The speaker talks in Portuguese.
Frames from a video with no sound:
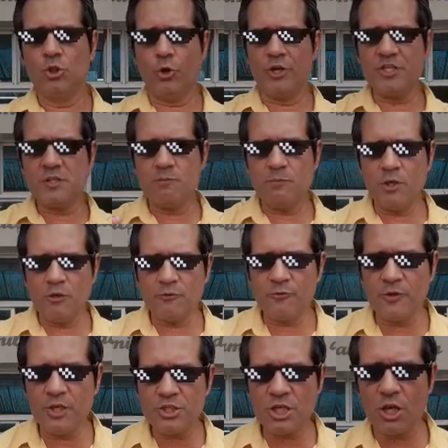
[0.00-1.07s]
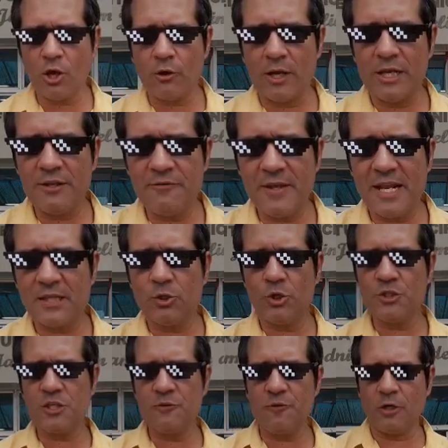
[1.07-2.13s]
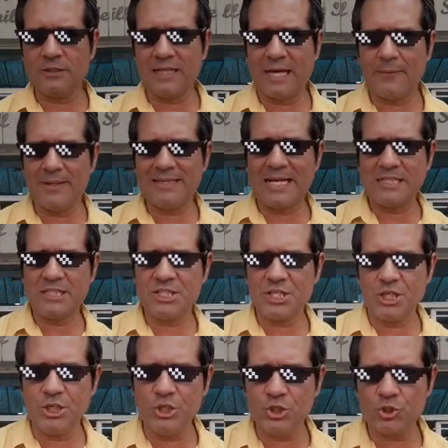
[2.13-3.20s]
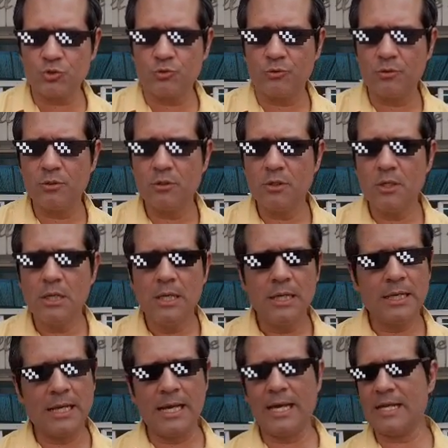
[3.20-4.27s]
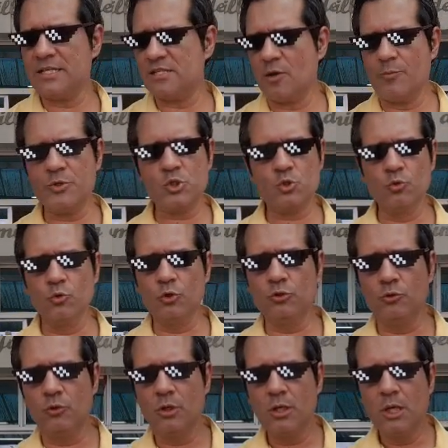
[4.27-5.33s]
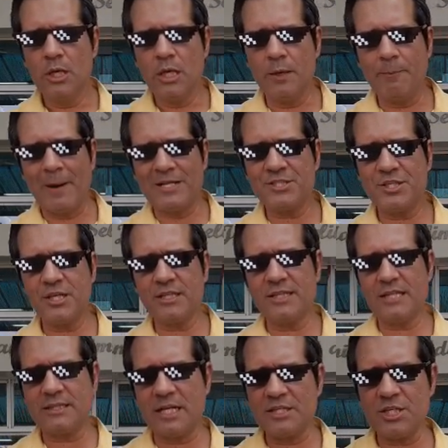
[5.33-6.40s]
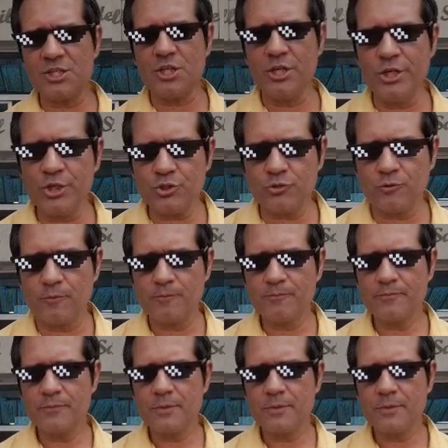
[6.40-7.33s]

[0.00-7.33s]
2020 é logo ali, vereadores que votaram em taxa de lixo. Cara, isso é um absurdo. Ipatinga ter taxa de lixo.